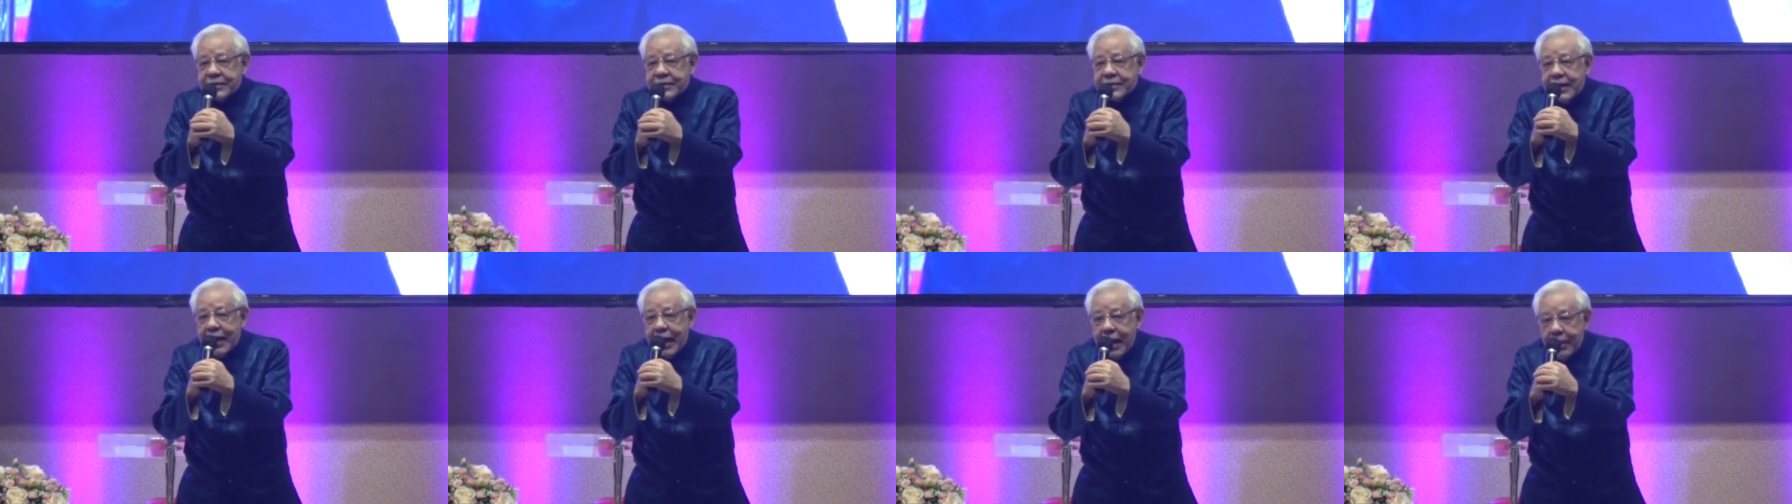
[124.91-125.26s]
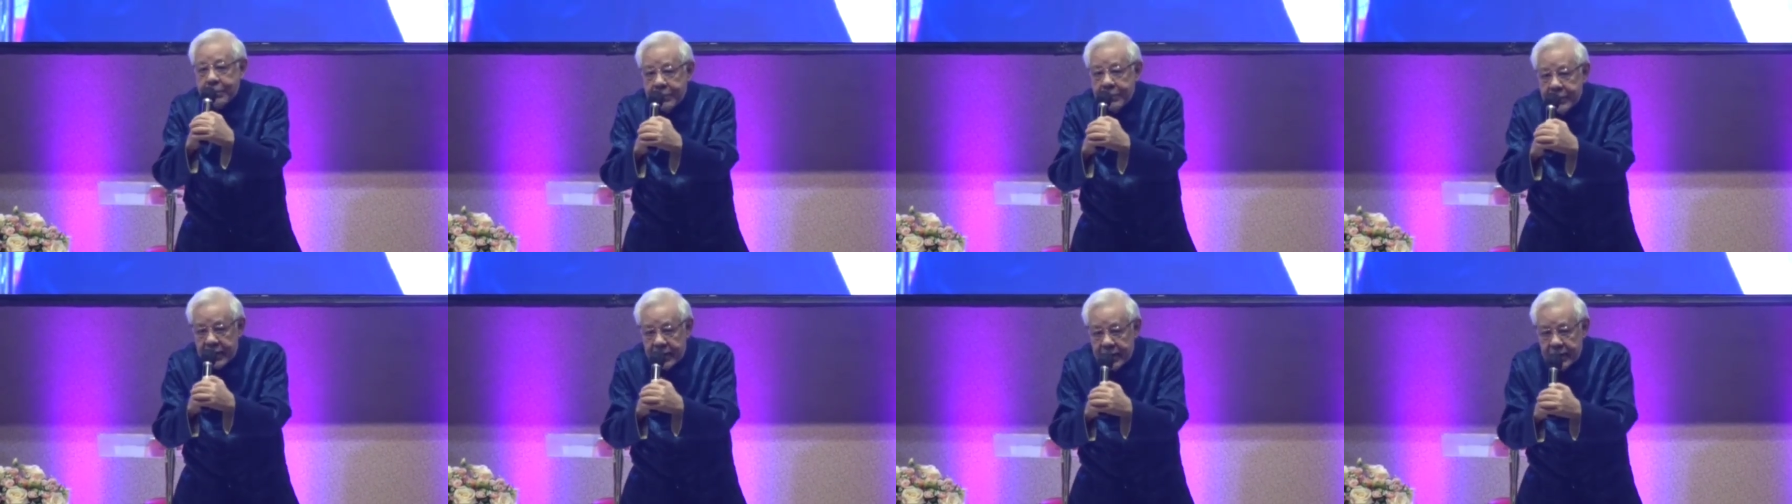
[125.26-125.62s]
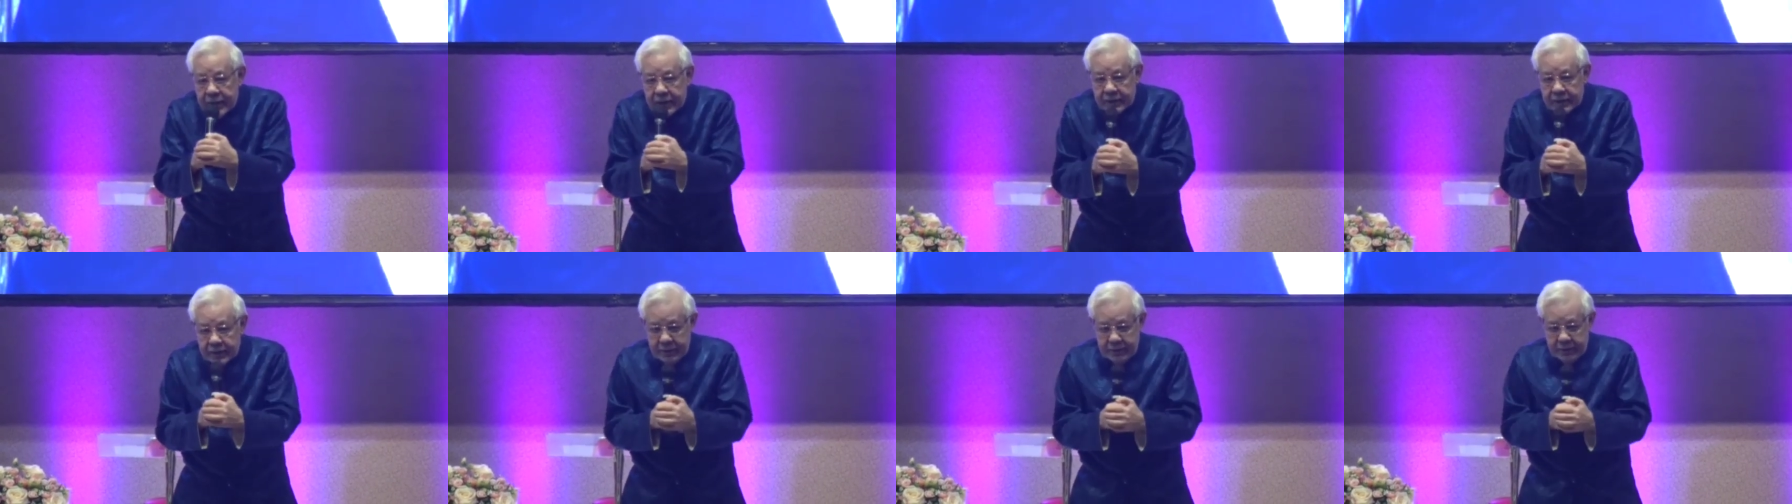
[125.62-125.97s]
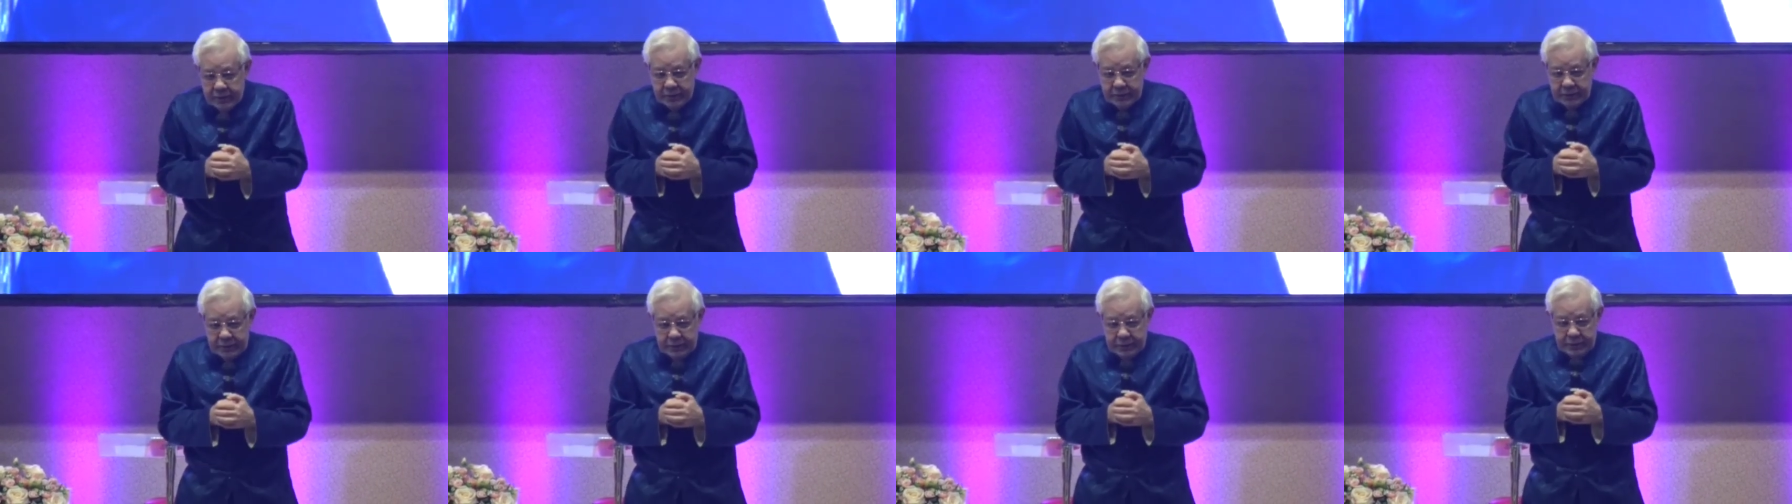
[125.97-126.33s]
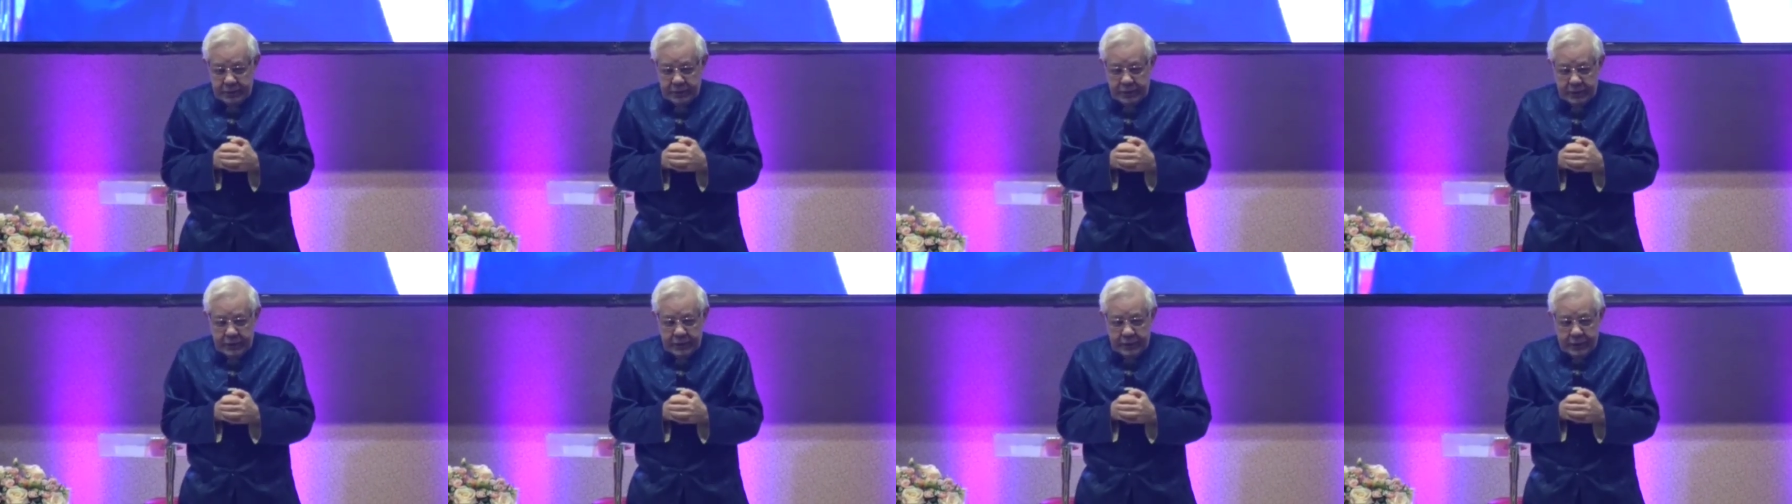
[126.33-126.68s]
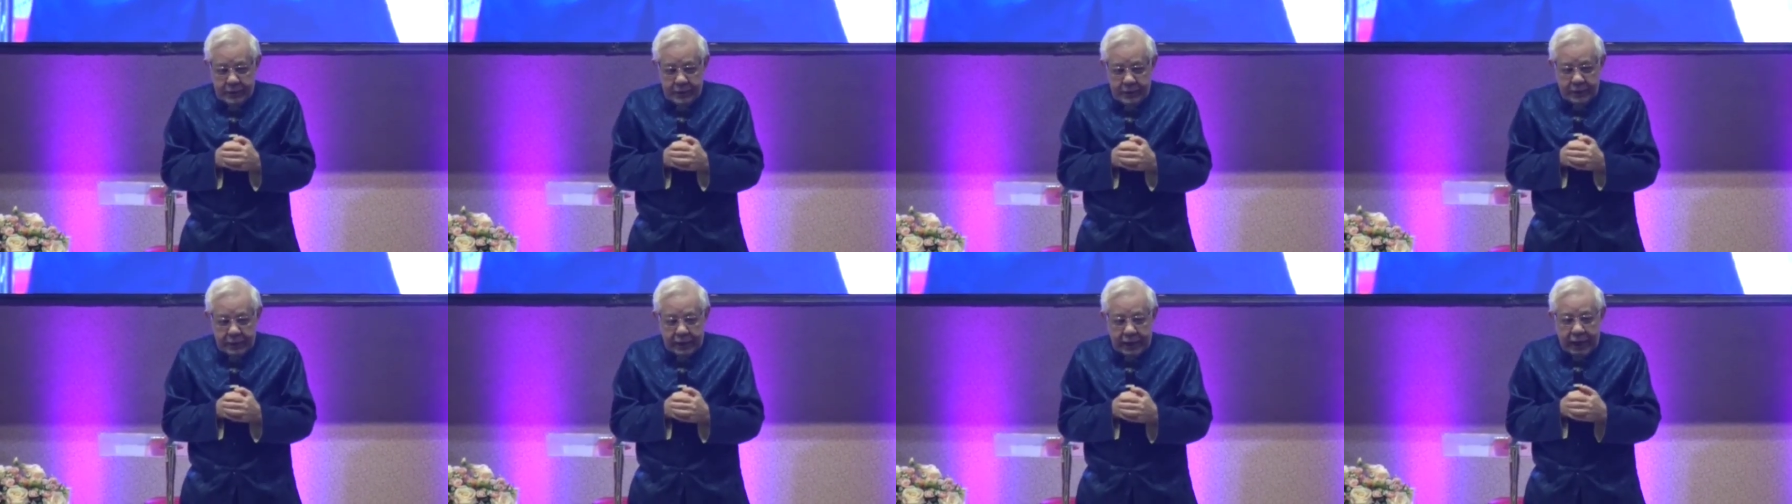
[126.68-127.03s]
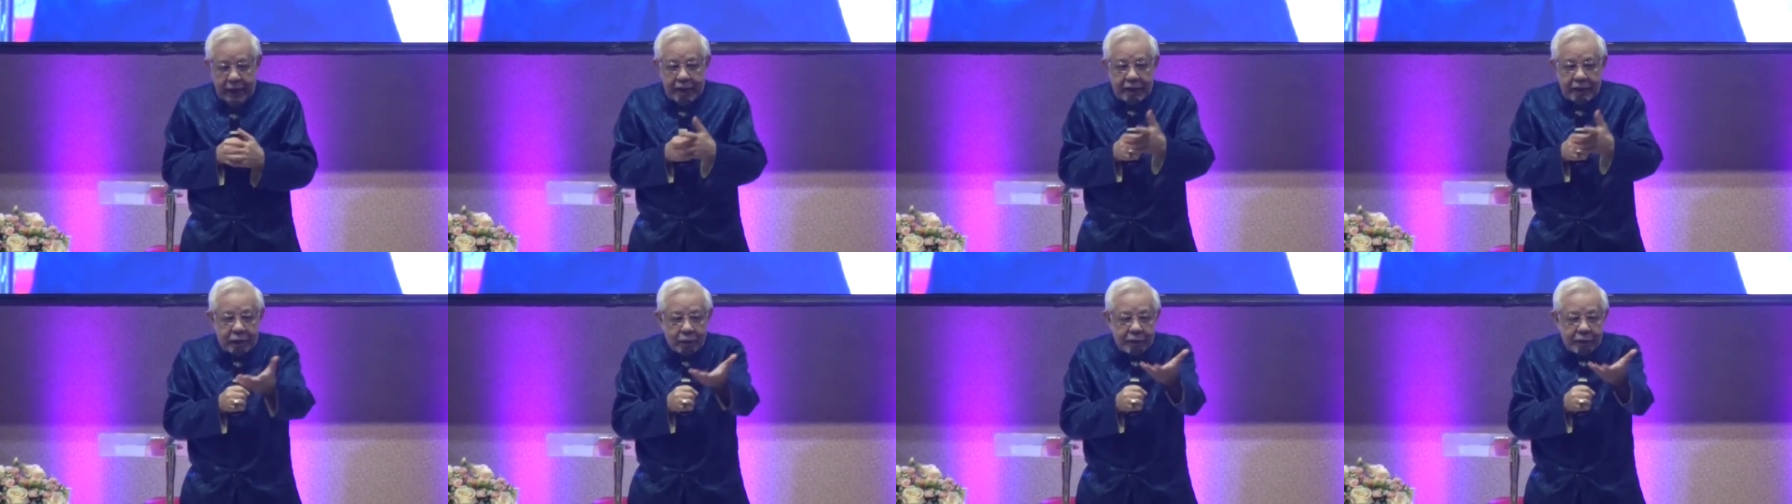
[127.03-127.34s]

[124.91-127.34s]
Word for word: selamat. Kalian